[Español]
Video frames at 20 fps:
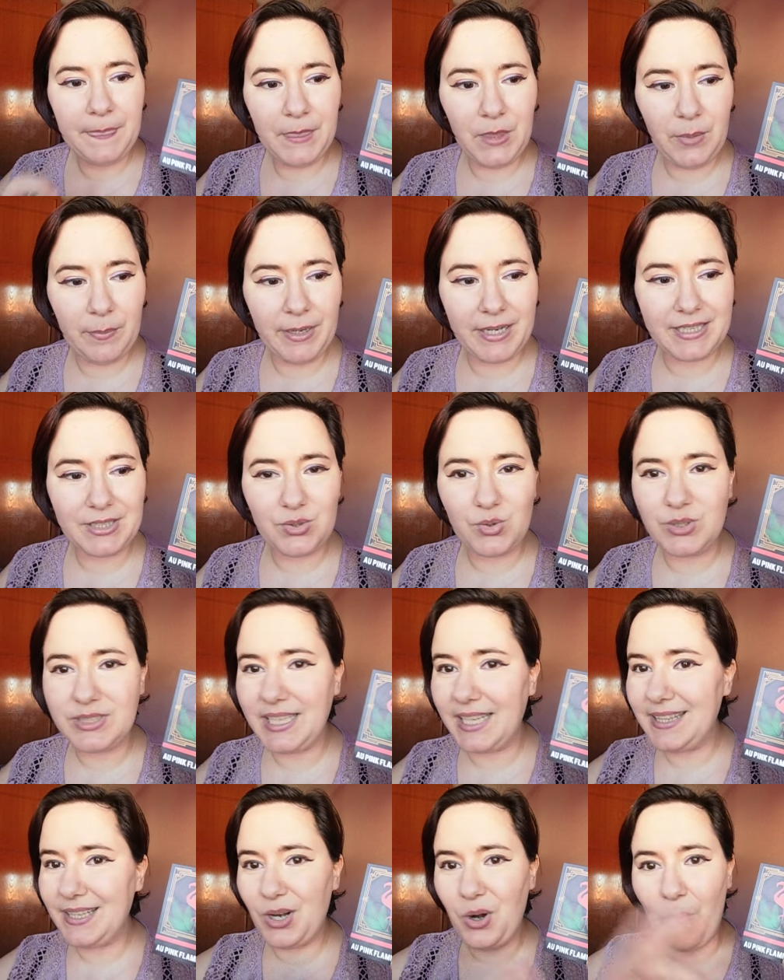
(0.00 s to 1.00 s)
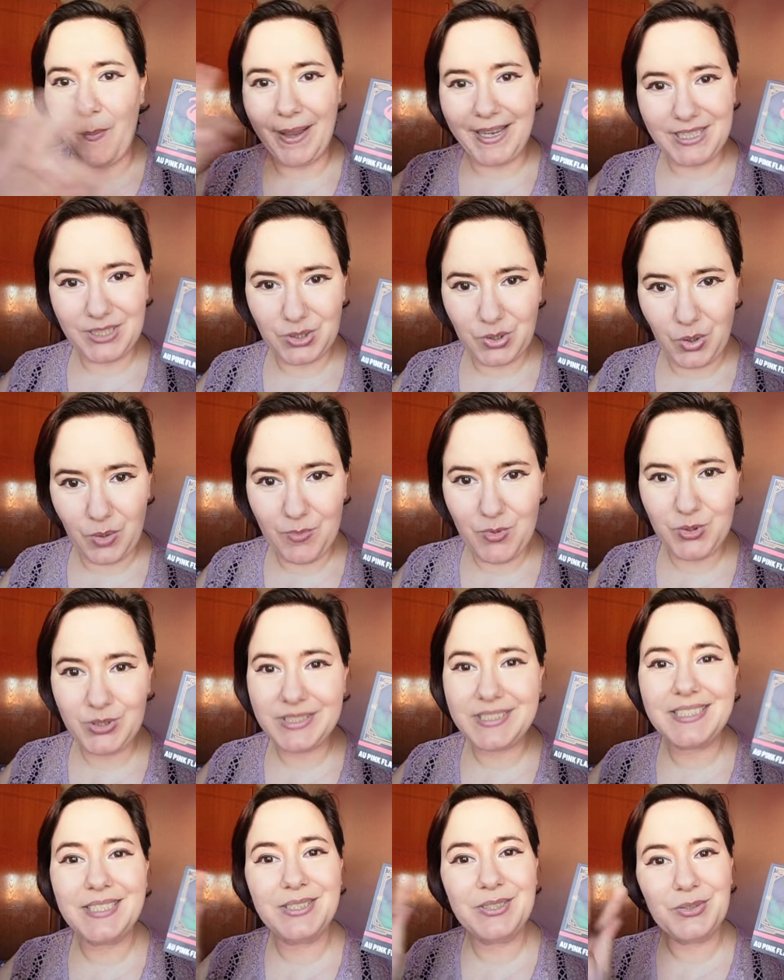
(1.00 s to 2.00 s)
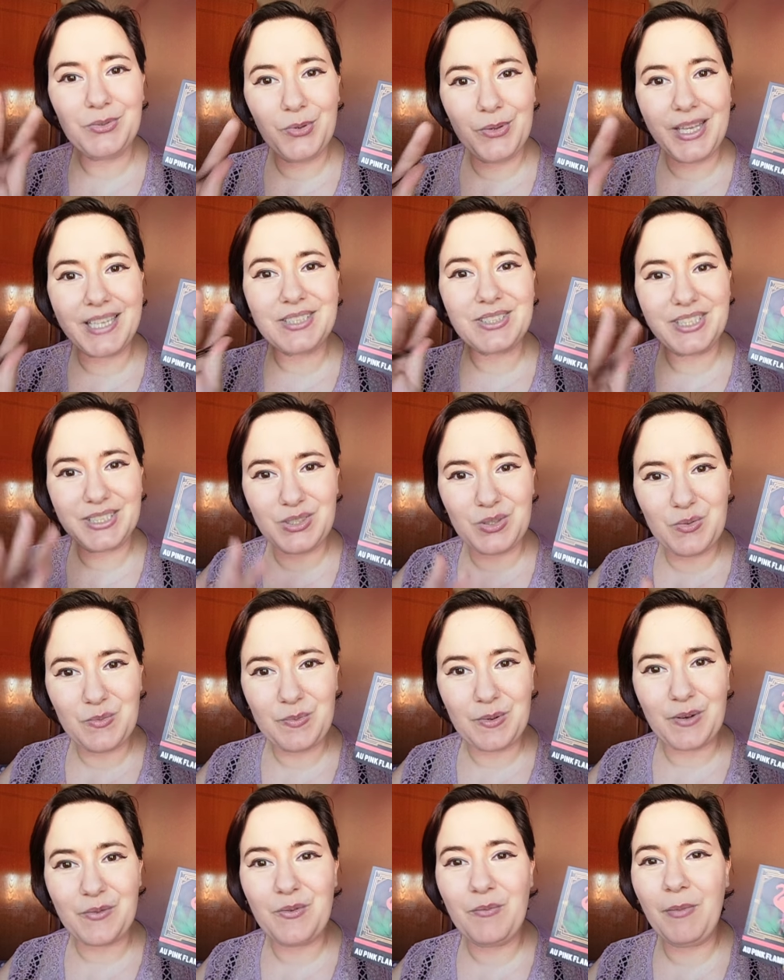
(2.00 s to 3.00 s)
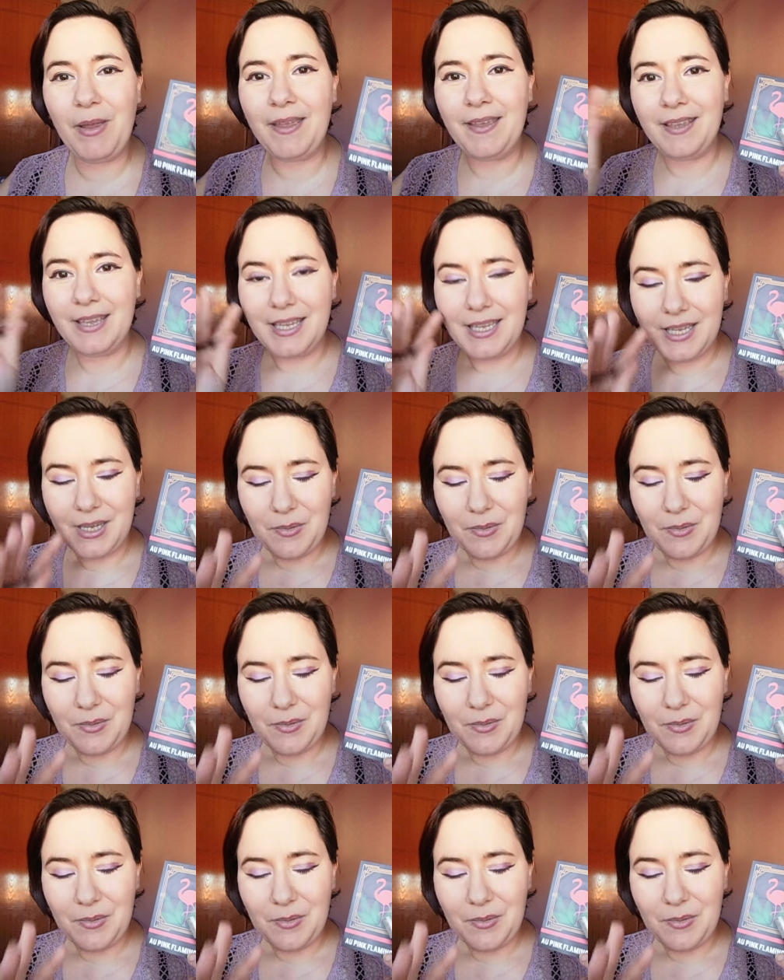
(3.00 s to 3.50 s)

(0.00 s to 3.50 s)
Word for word: no me resultan de lo más común, sin dudas es un perfume